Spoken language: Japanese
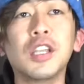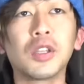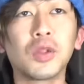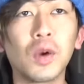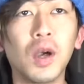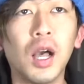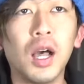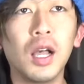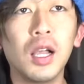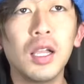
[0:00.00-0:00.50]
だと
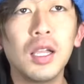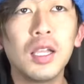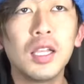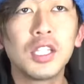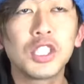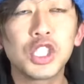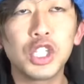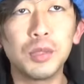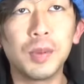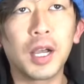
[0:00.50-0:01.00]
か
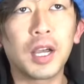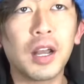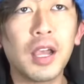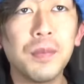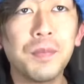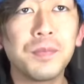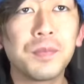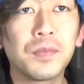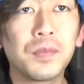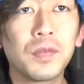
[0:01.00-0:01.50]
シルバーか
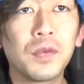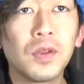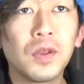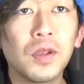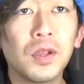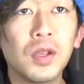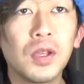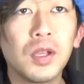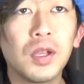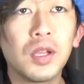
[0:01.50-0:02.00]
ら
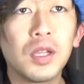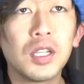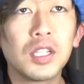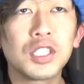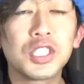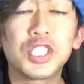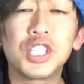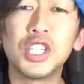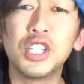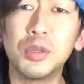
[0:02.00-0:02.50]

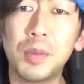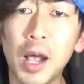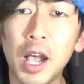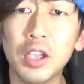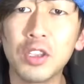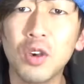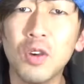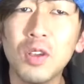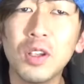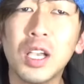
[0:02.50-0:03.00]

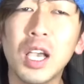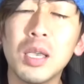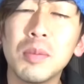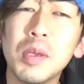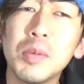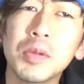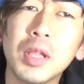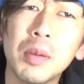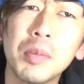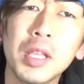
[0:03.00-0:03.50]
シルバー4回
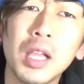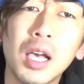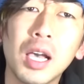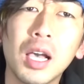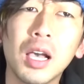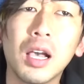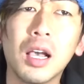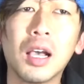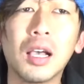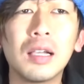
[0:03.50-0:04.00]
目もダメ
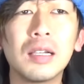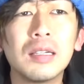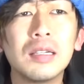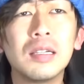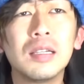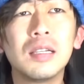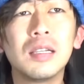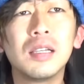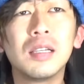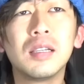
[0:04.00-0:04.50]
だ。
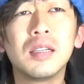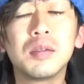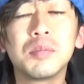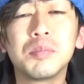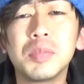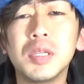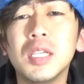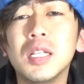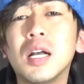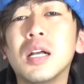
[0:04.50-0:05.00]

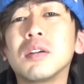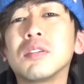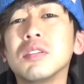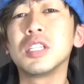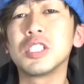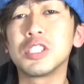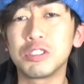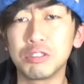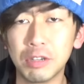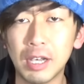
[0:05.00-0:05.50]
B ラン
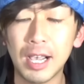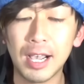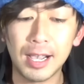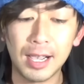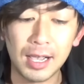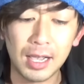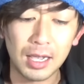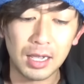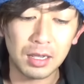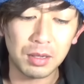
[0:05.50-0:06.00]
す
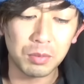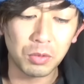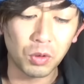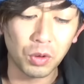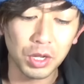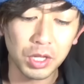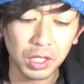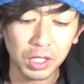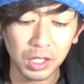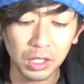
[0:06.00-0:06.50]
わ。
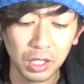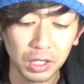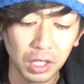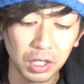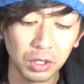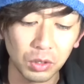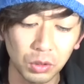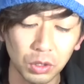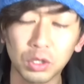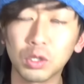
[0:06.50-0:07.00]
これで金が出
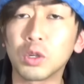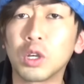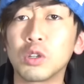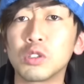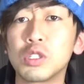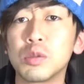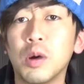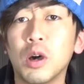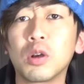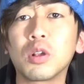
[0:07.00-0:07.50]
てくるっていう可
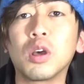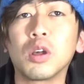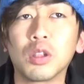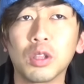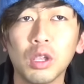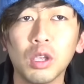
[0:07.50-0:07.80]
能性もあるから